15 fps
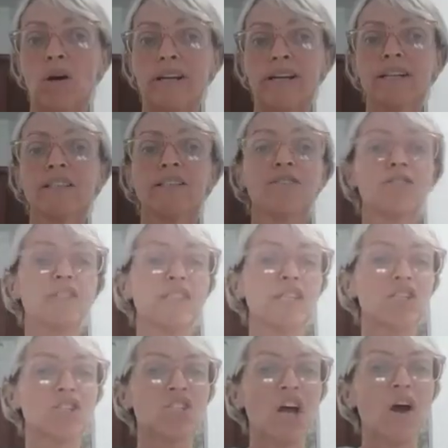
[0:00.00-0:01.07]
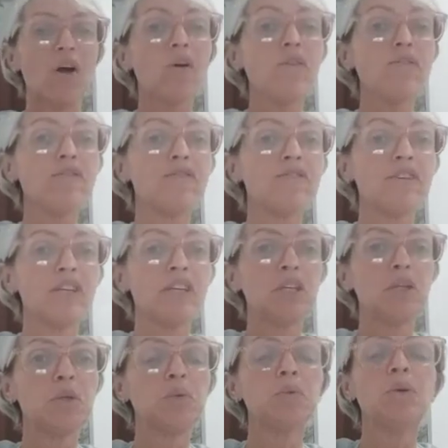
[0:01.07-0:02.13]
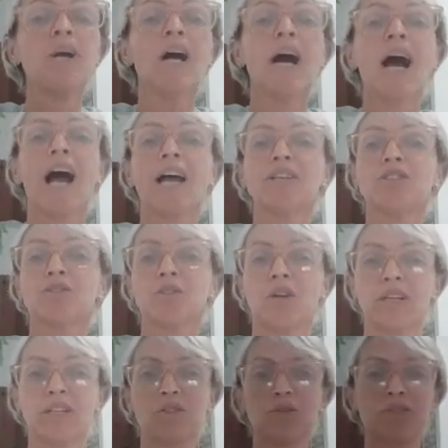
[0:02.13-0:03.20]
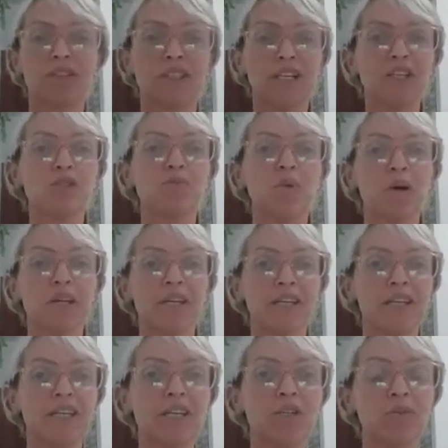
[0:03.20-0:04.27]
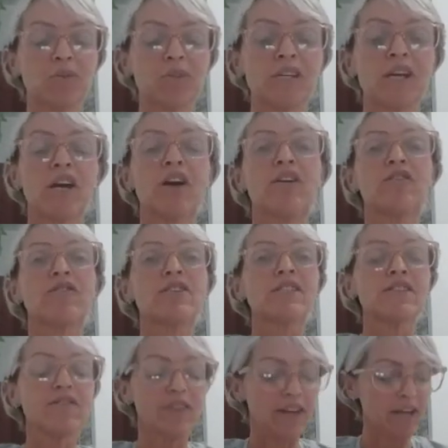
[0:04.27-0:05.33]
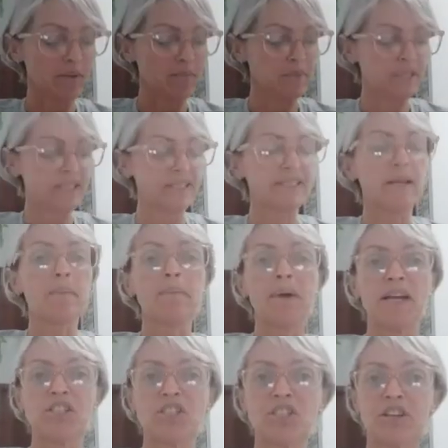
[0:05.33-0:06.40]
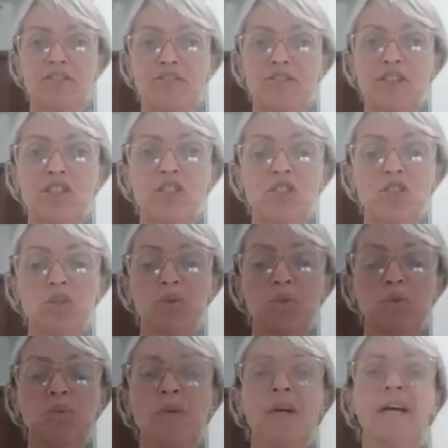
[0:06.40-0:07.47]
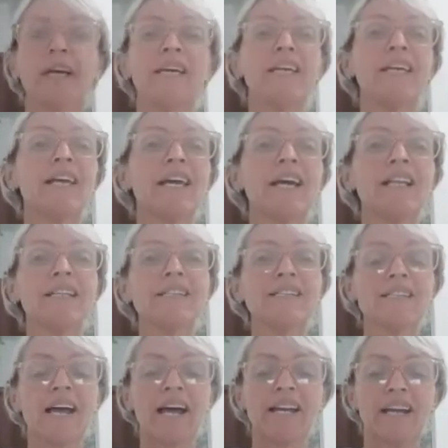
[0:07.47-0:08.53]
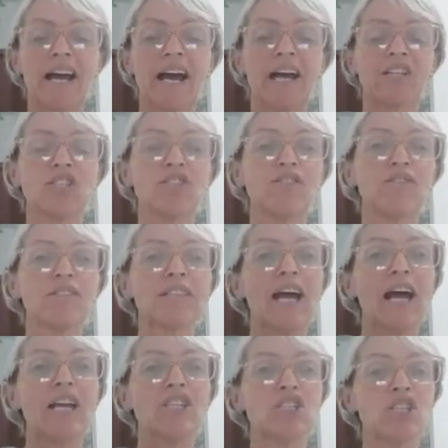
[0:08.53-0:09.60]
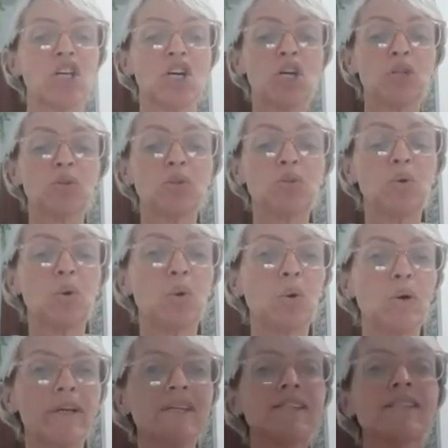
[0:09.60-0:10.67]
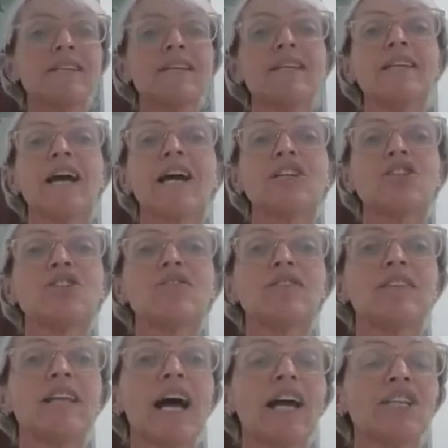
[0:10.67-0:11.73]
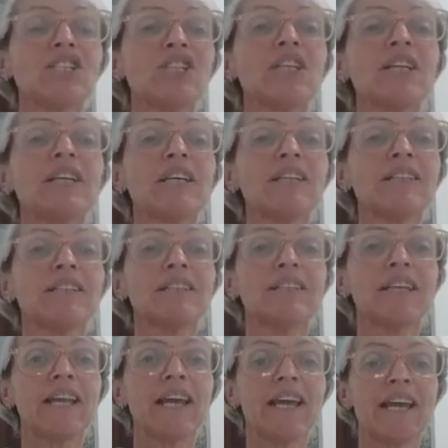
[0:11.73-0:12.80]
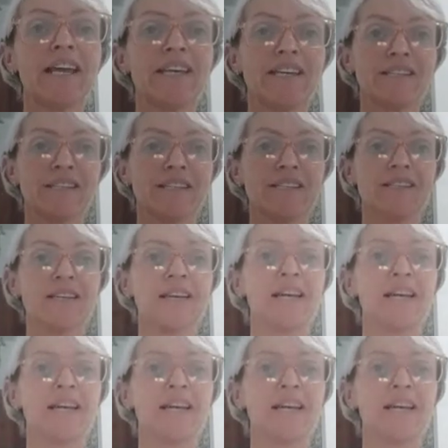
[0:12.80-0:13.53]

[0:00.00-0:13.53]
Agora que você já ouviu a história dos três porquinhos, você vai abrir na página 21 e realizar a atividade 2 e a atividade 3,